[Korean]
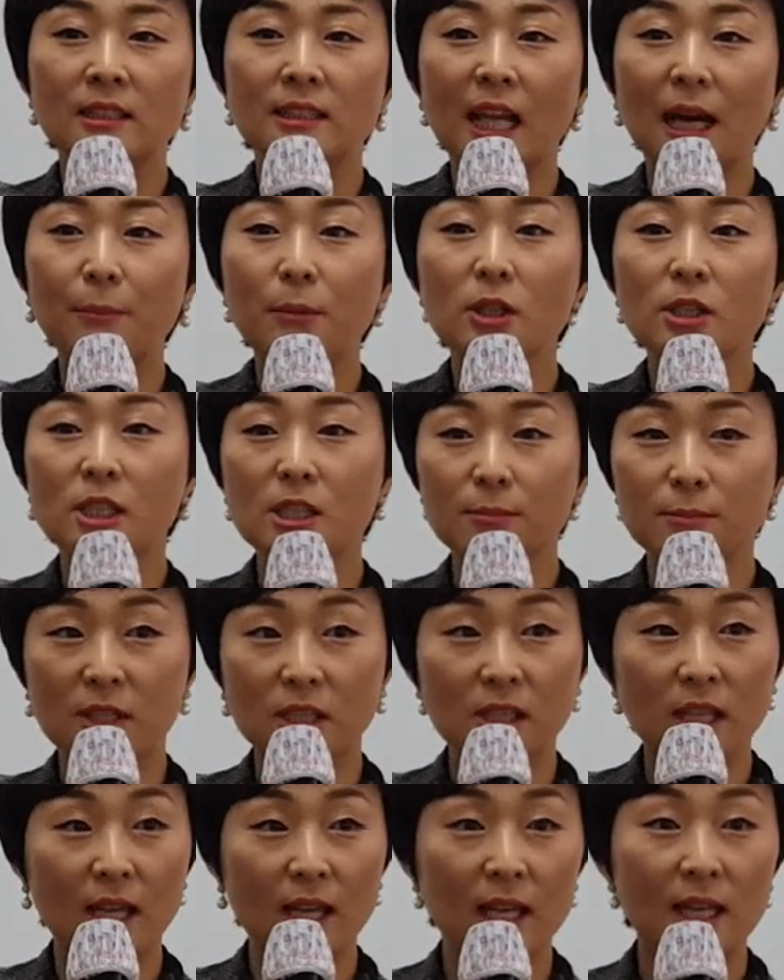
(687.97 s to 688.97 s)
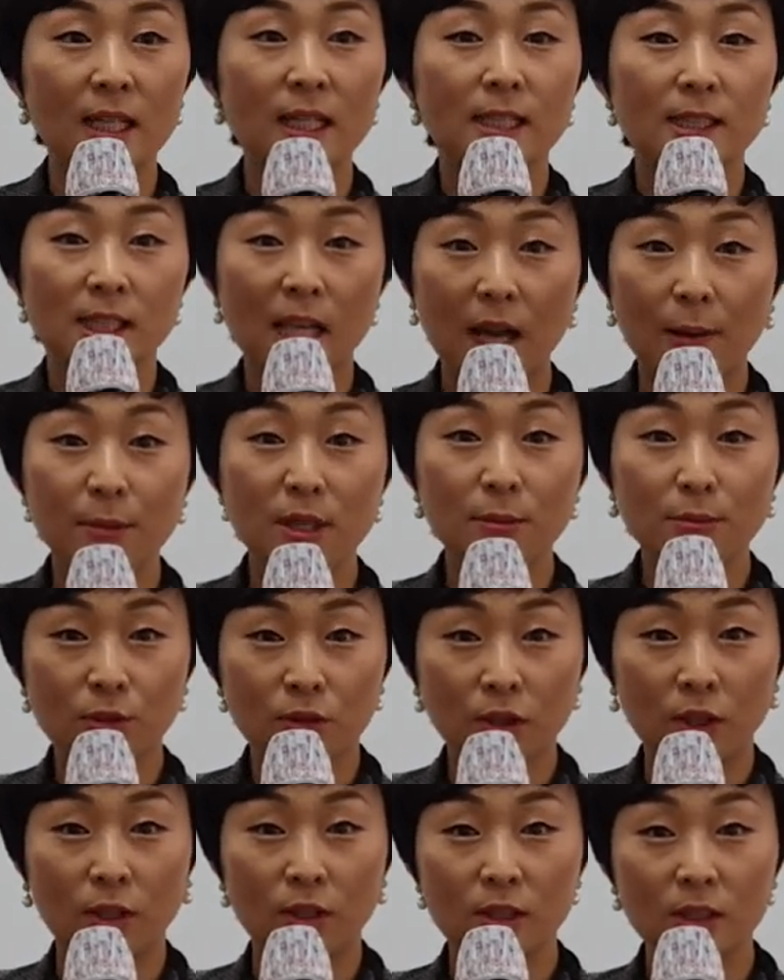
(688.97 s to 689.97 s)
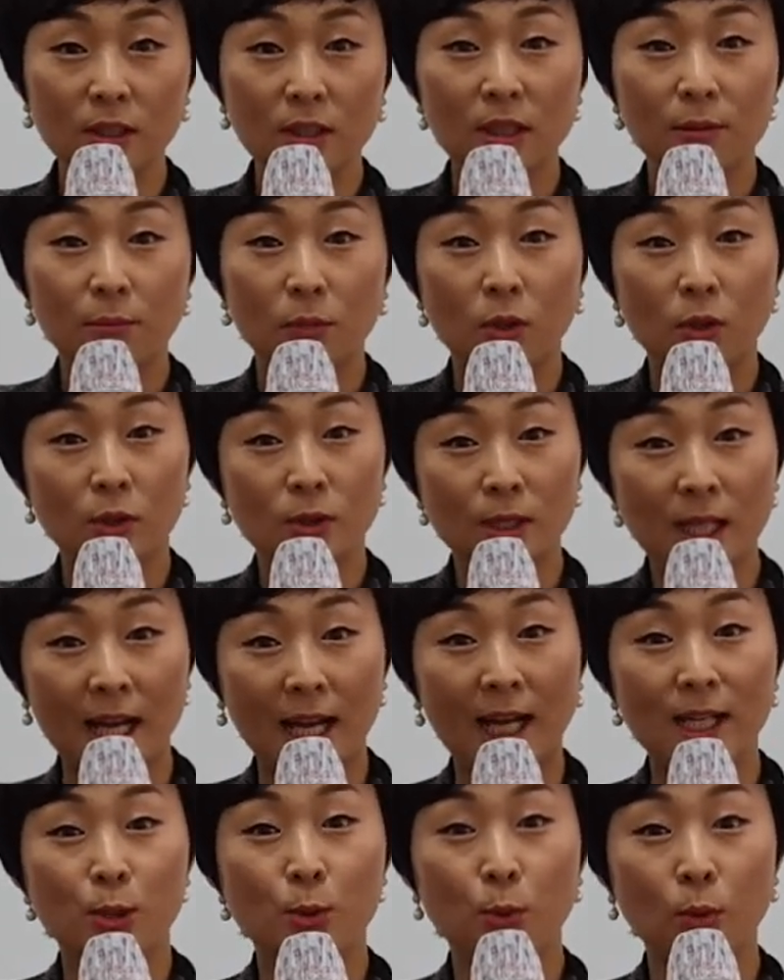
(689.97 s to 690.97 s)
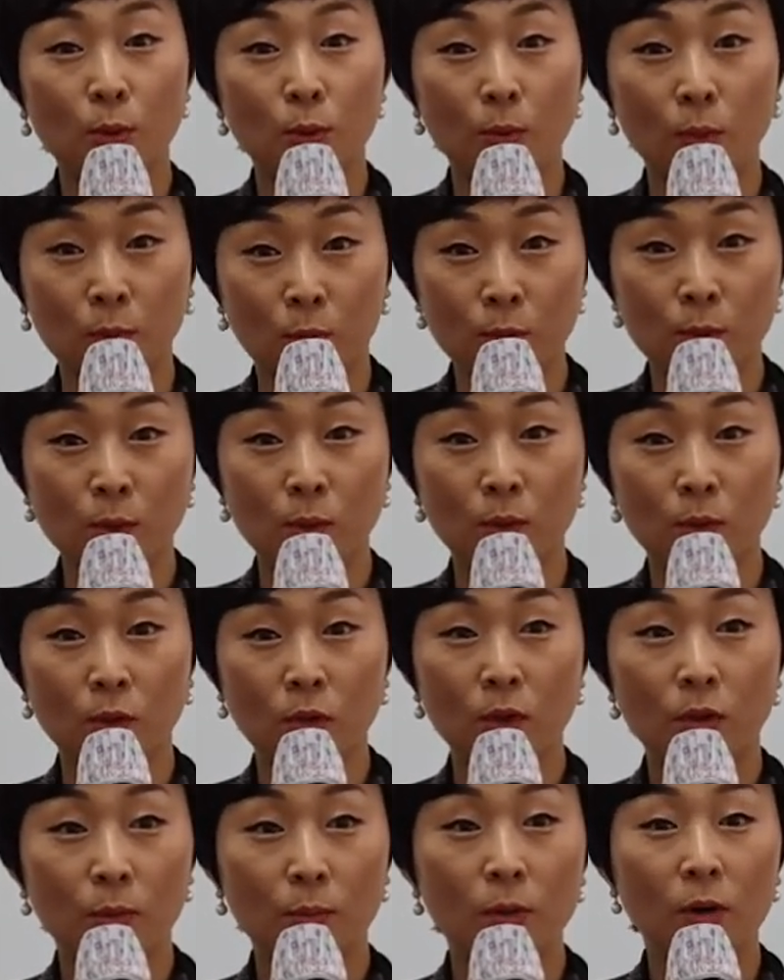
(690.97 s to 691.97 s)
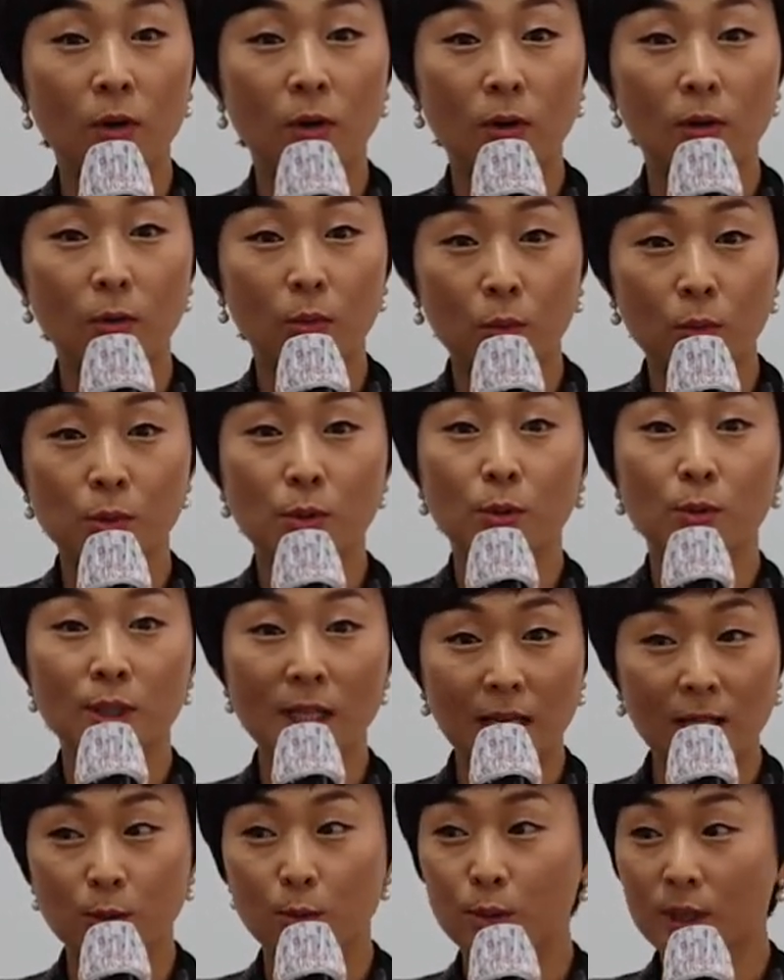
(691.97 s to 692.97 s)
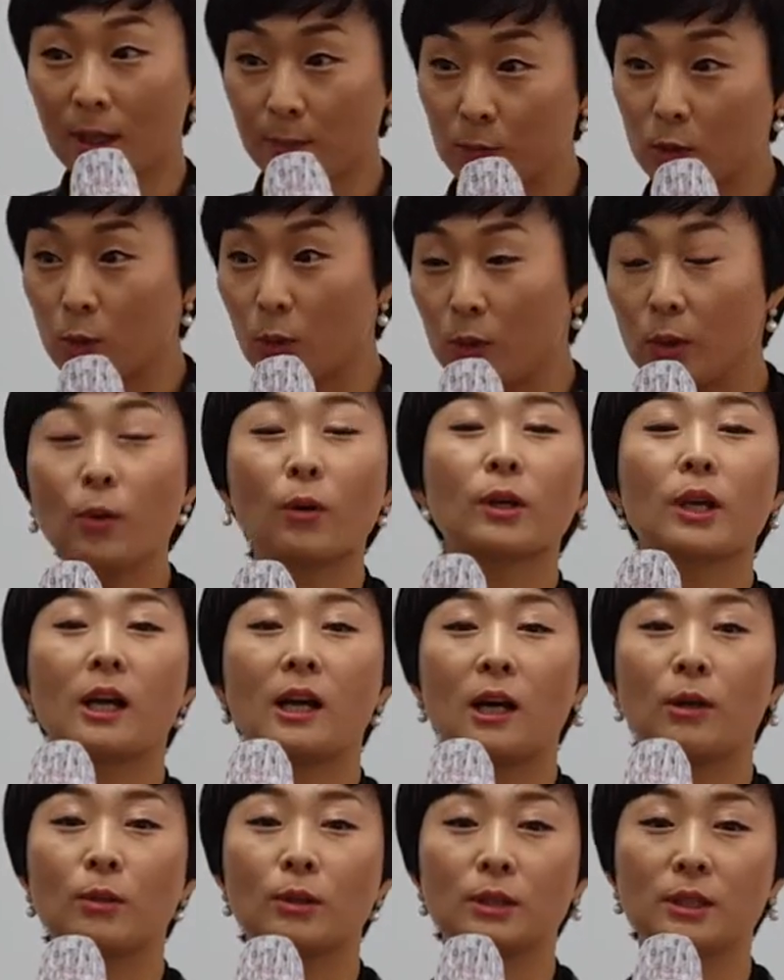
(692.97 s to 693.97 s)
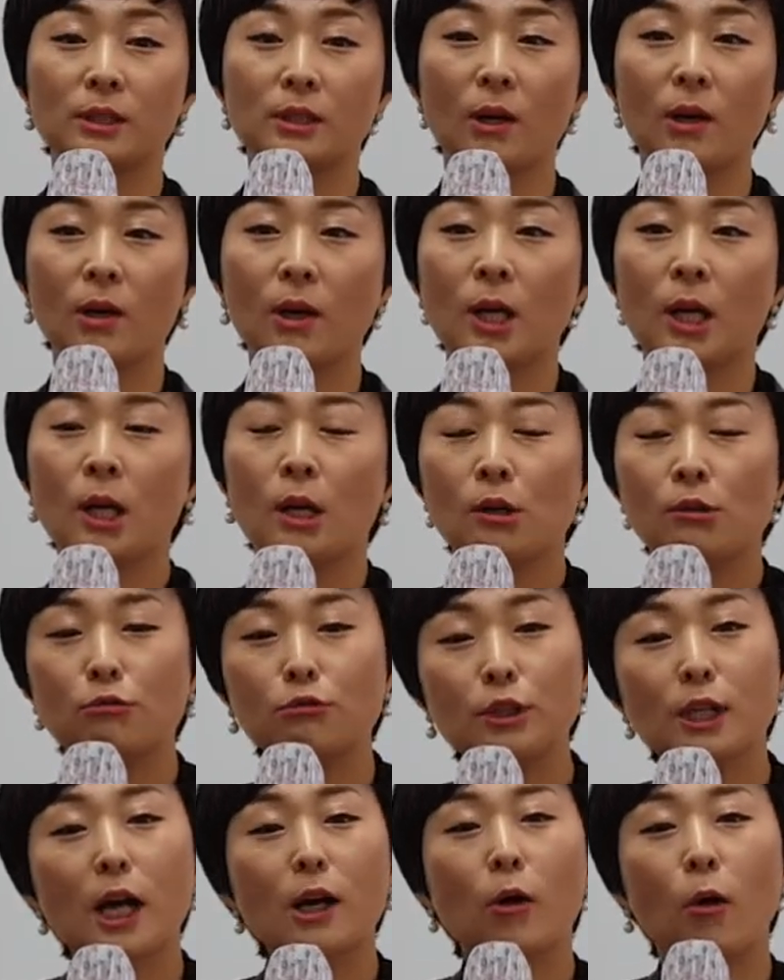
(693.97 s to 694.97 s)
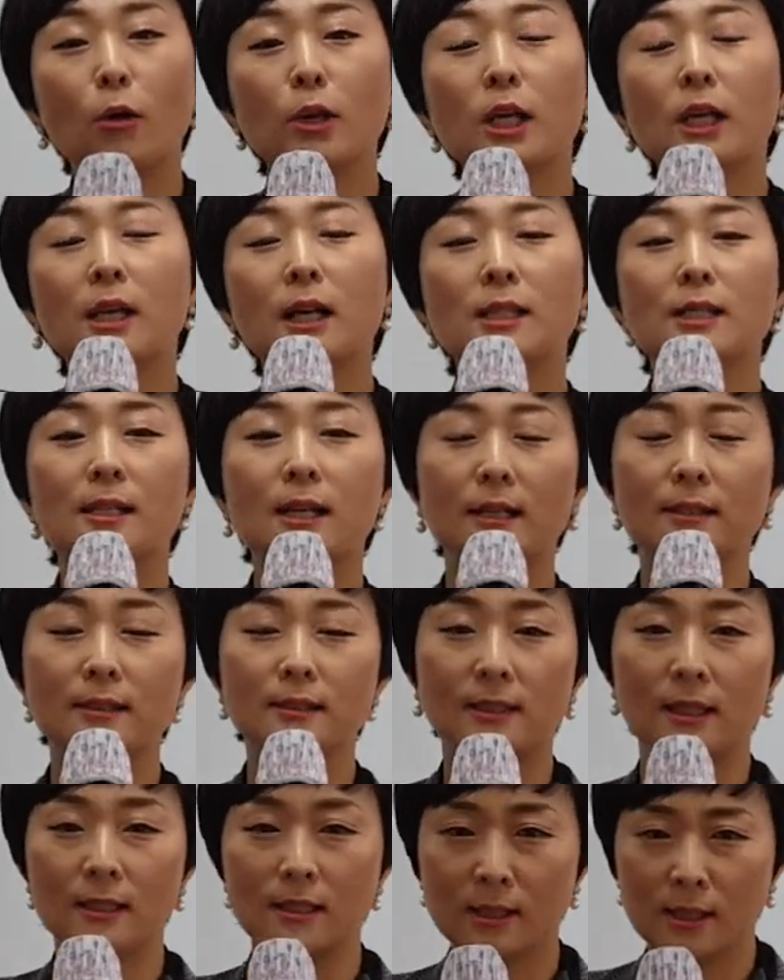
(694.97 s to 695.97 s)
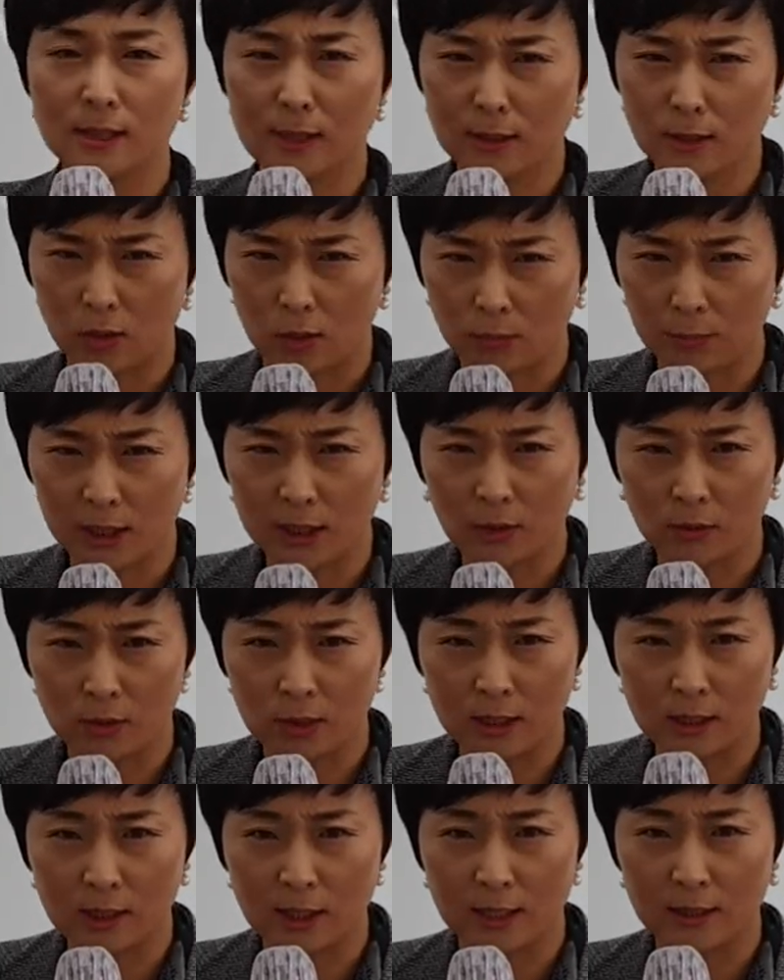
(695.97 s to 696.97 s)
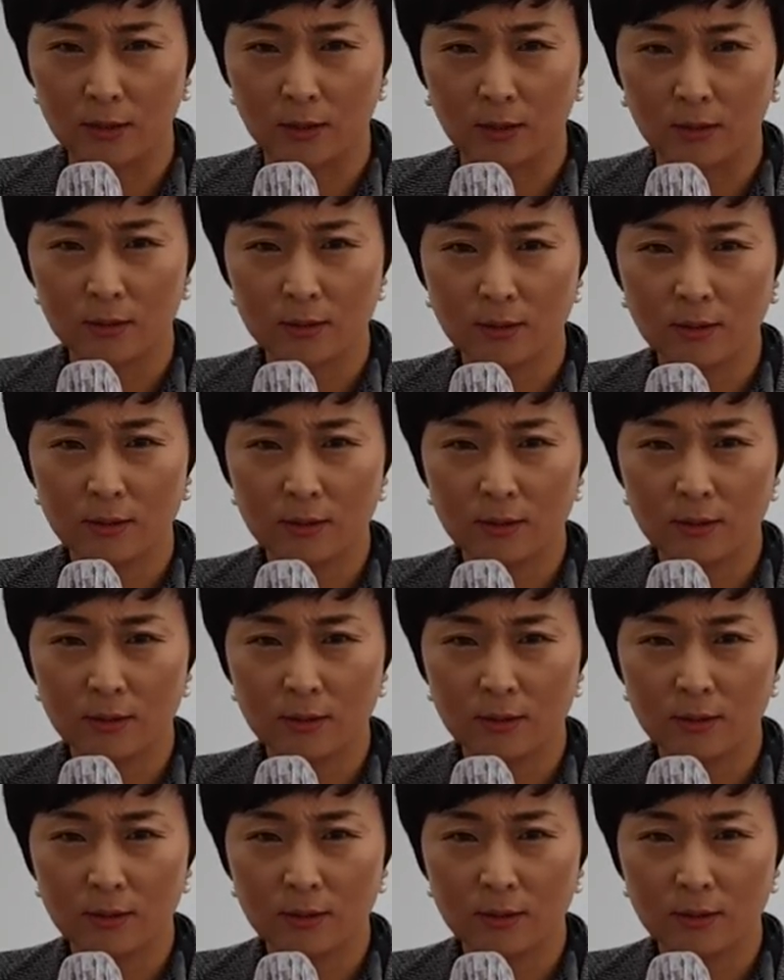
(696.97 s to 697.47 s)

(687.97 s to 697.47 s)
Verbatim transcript: 나머지 밑에 3위부터는 뭐 4조, 5조, 뭐 5조, 4조, 3조 이렇게 가거든요. 우리가 거기까지 가는 데는 시간이 얼마나 걸릴까요?